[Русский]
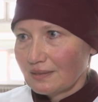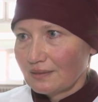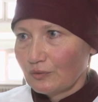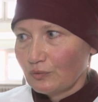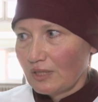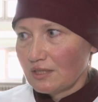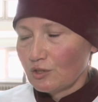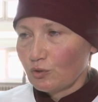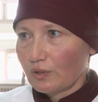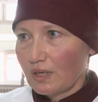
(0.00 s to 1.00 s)
У нас
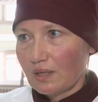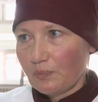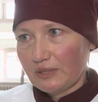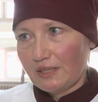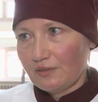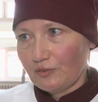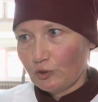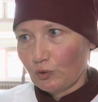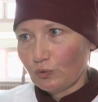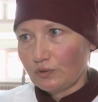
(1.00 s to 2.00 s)
настолько кропотливый
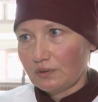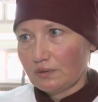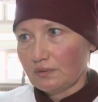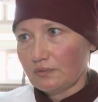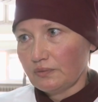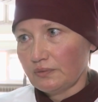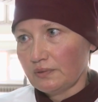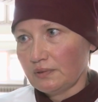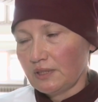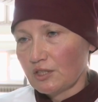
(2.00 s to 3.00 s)
труд, в
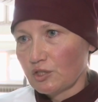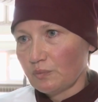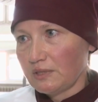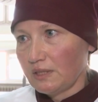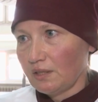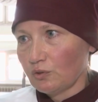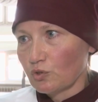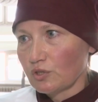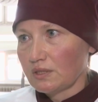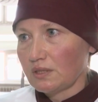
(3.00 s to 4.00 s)
нашем деле
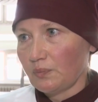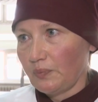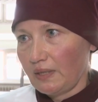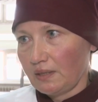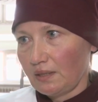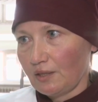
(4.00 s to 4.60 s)
нужно терпение,